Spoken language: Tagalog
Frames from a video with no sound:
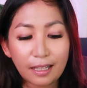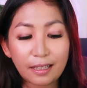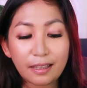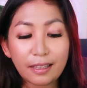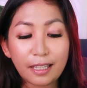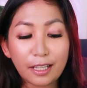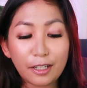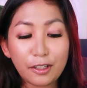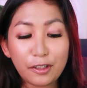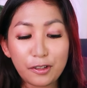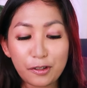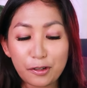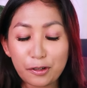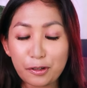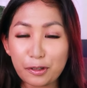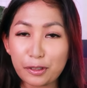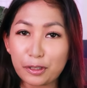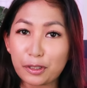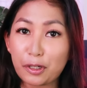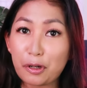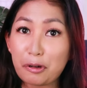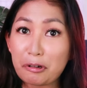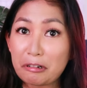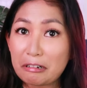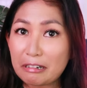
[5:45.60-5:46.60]
And then
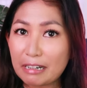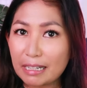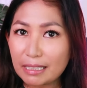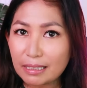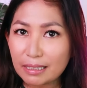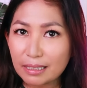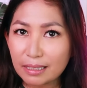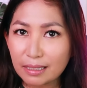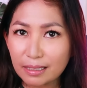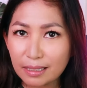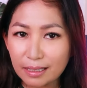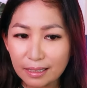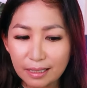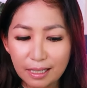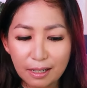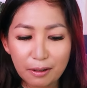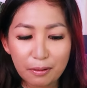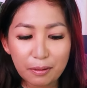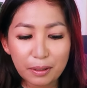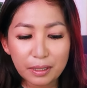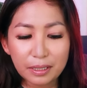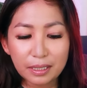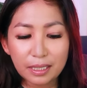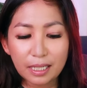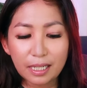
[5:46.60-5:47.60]
yun, congrats na
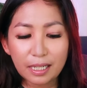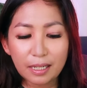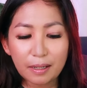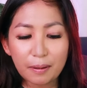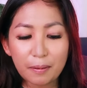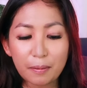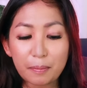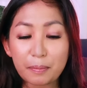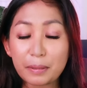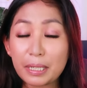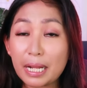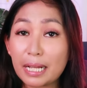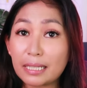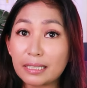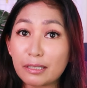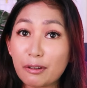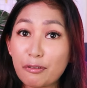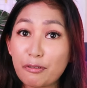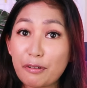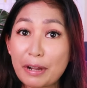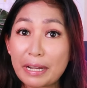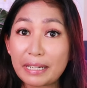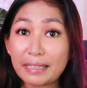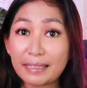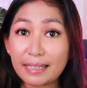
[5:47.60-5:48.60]
daw kasi nasa
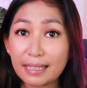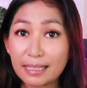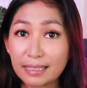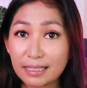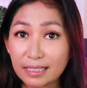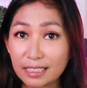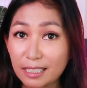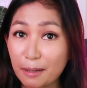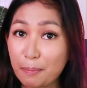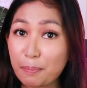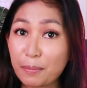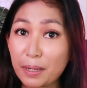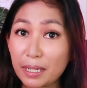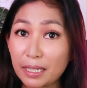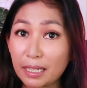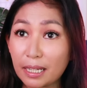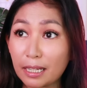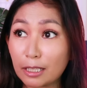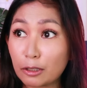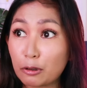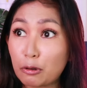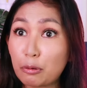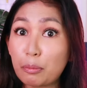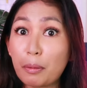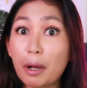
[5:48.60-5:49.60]
final step ka
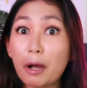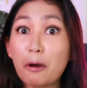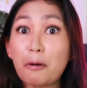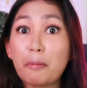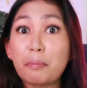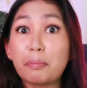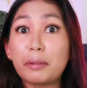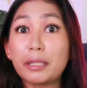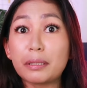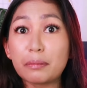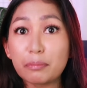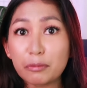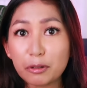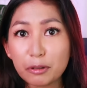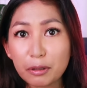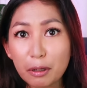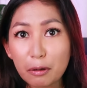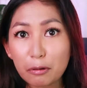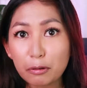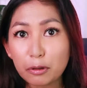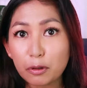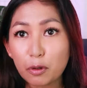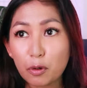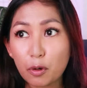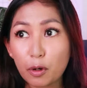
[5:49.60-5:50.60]
na at kung makomplete mo
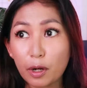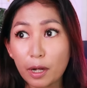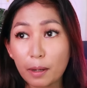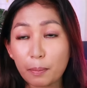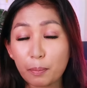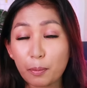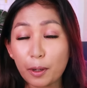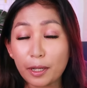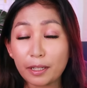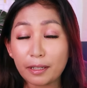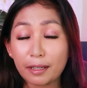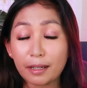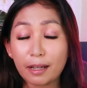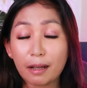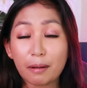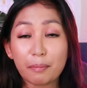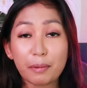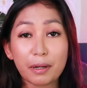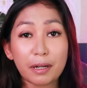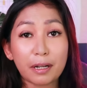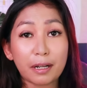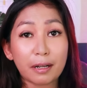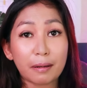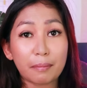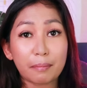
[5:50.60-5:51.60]
daw to ay pwede
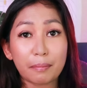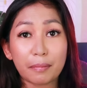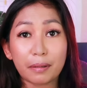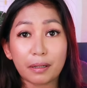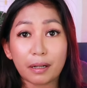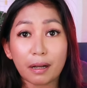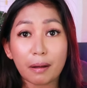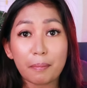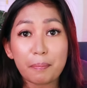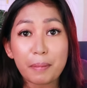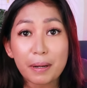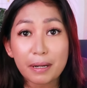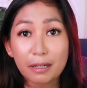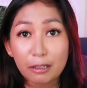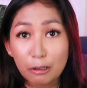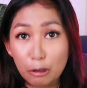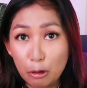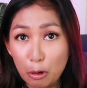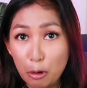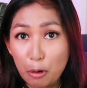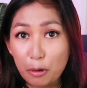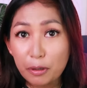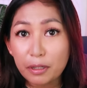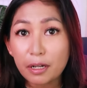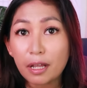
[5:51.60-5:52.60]
kang mag-
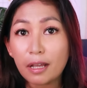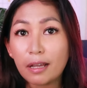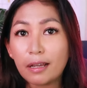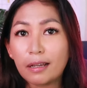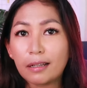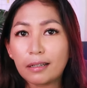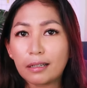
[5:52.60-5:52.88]
makapag-loan